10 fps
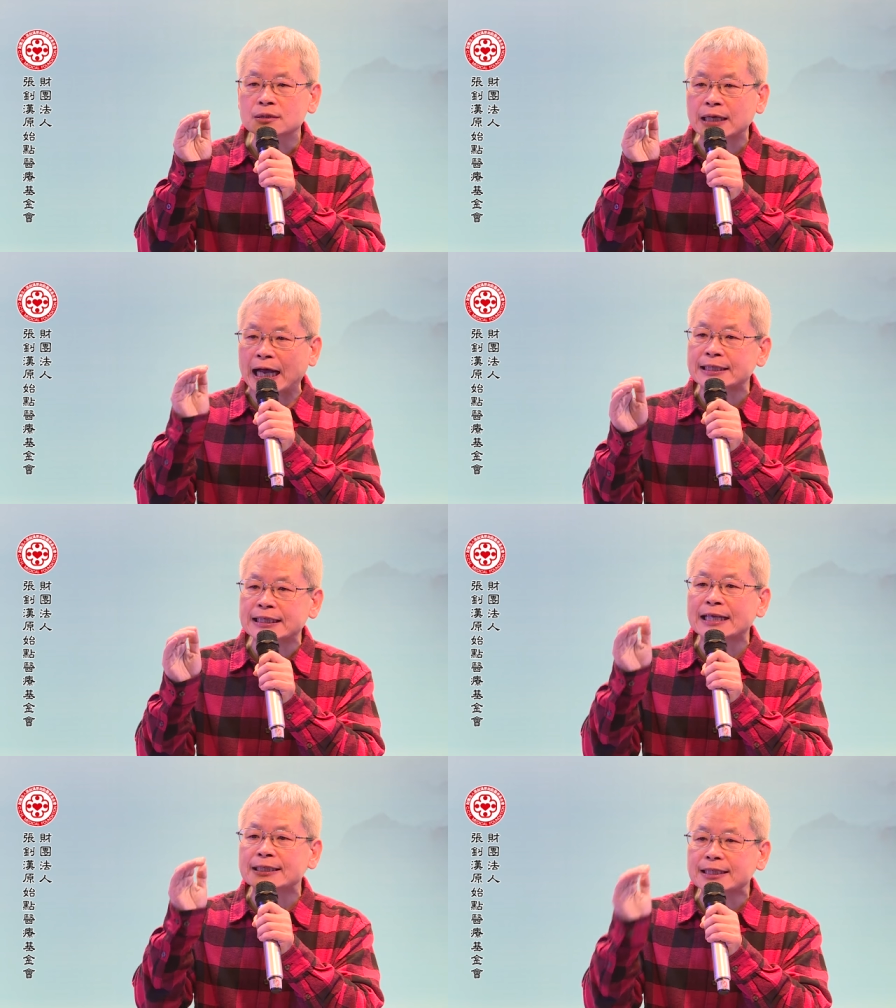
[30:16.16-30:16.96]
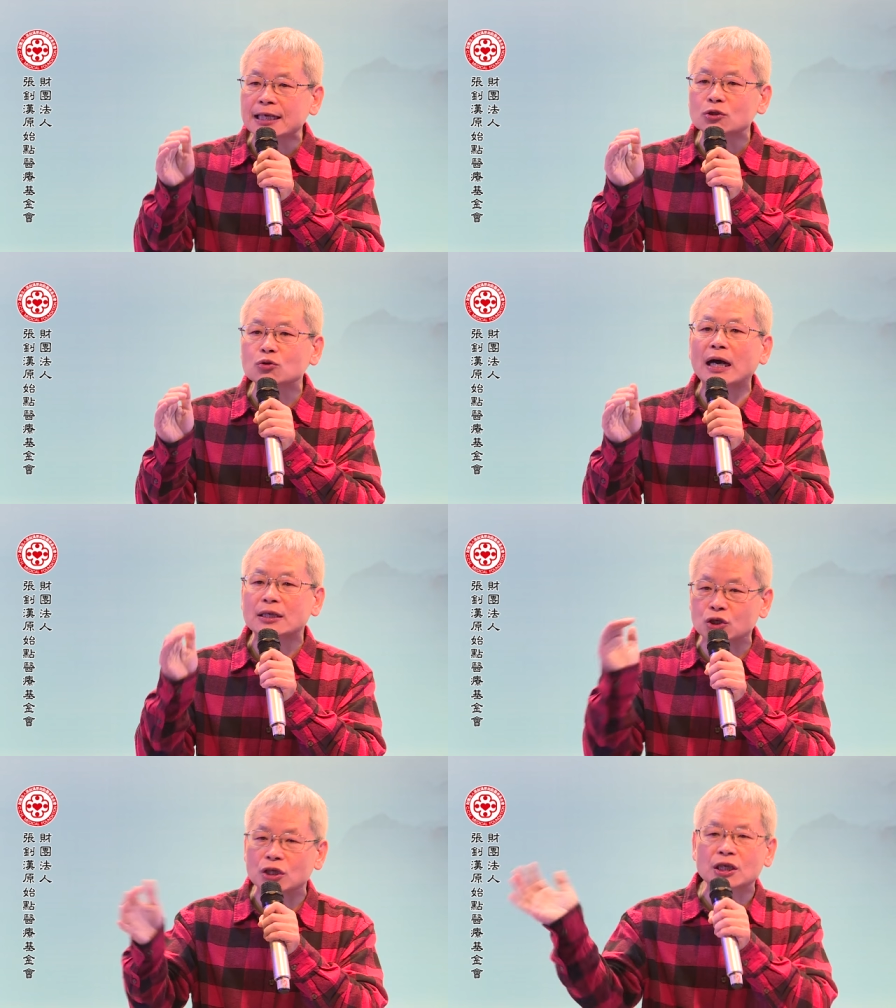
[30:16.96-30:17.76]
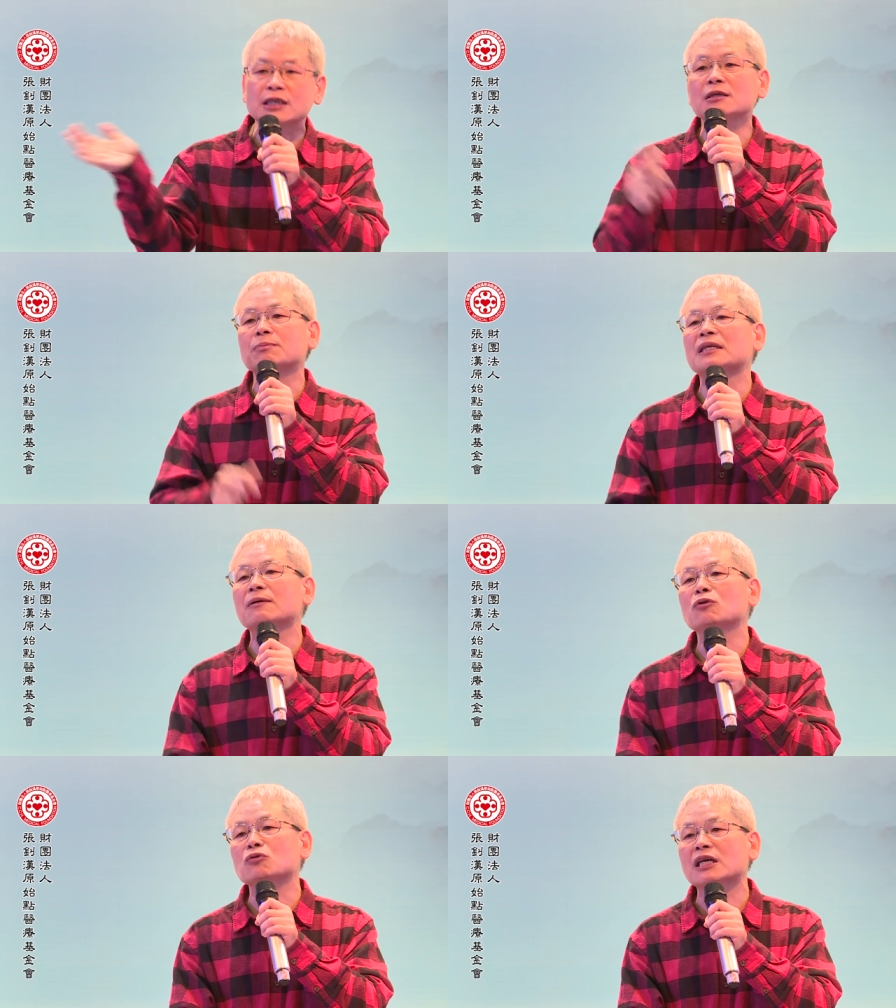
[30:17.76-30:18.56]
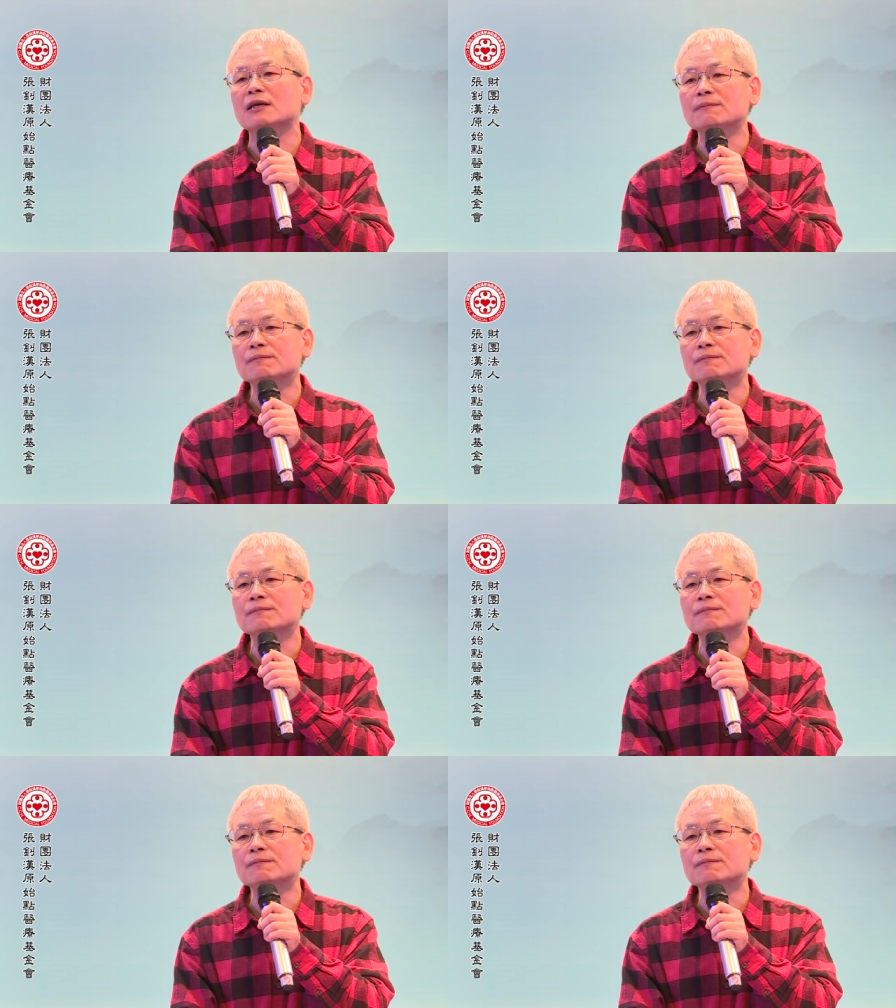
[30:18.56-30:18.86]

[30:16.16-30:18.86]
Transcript: 改善症状、解决疾病的目的。